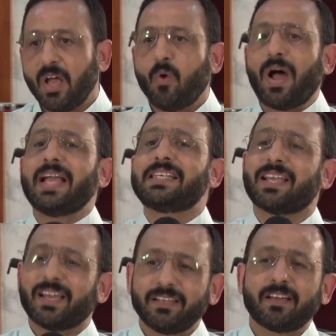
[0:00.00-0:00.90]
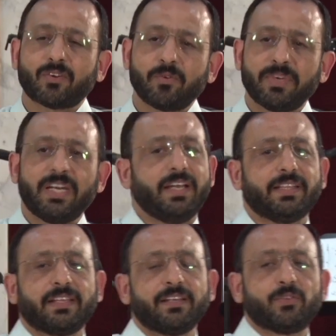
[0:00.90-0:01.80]
وعايز اغيركم من
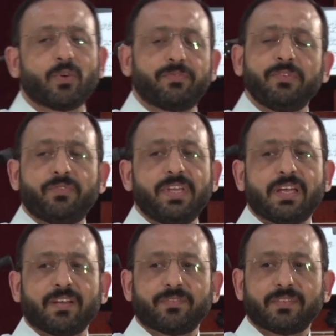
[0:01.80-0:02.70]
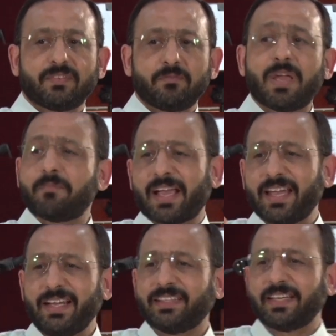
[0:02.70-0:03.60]
الحته اللي انتوا واقفين فيها مهما كان
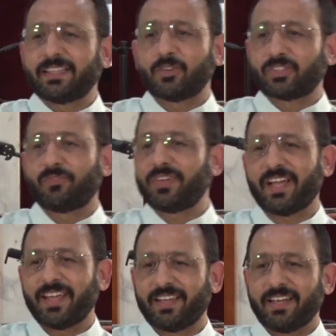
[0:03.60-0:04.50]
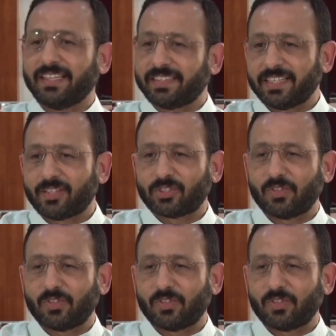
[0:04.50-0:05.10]
الحته اللي انت واصل فيها ايه الحته اللي انت واصل